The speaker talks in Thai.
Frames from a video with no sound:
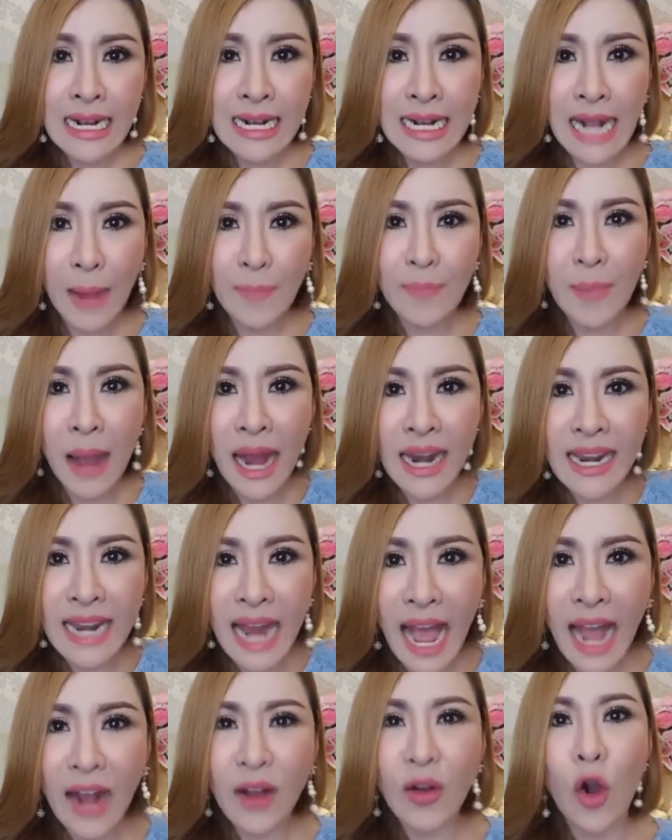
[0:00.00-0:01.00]
กับอ
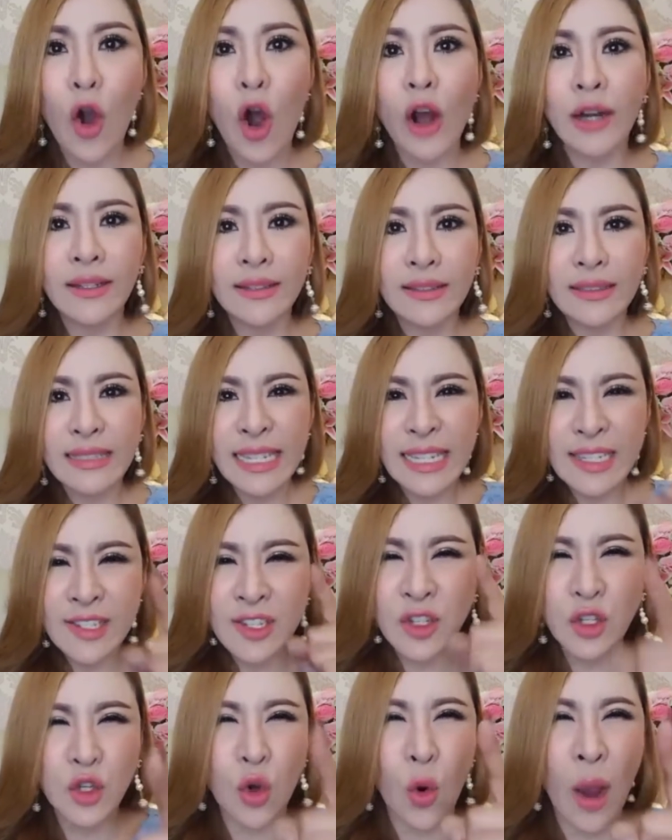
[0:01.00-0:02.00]
นาคตที่
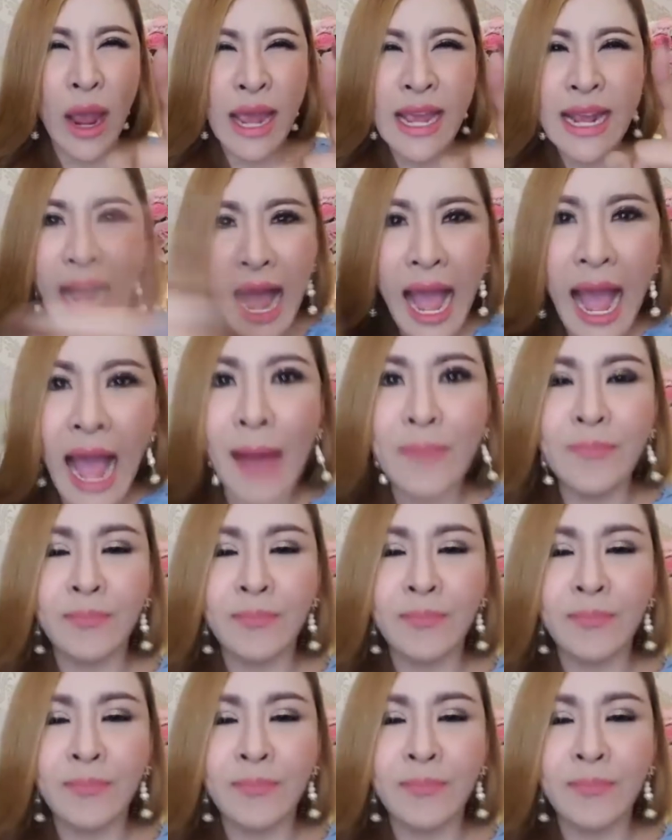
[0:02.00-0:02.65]
สวยงาม